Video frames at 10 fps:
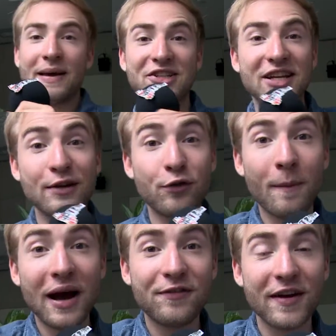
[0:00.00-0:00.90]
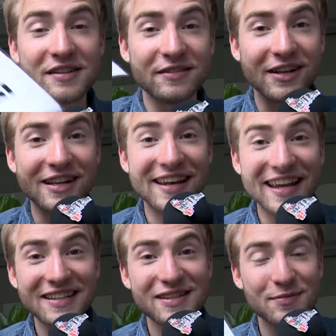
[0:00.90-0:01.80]
dem Hashtag Formatfestival
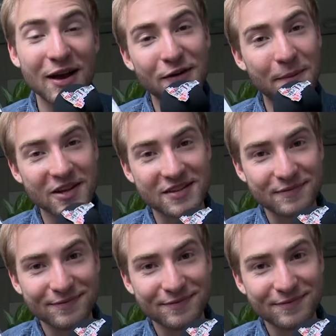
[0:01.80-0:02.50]
nichts mehr verpassen.